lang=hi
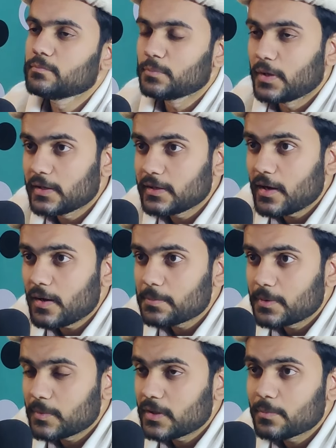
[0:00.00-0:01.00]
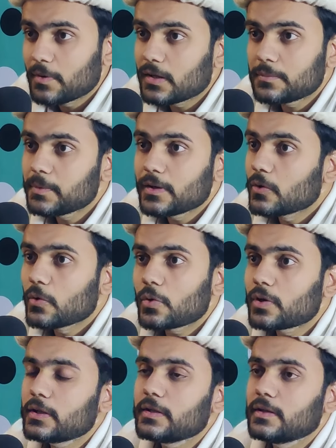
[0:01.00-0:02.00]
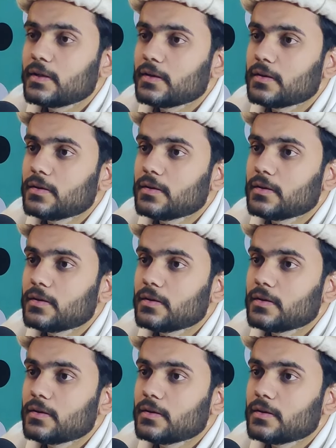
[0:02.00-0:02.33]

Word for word: भाई आपने मेरी बात पर गौर नहीं किया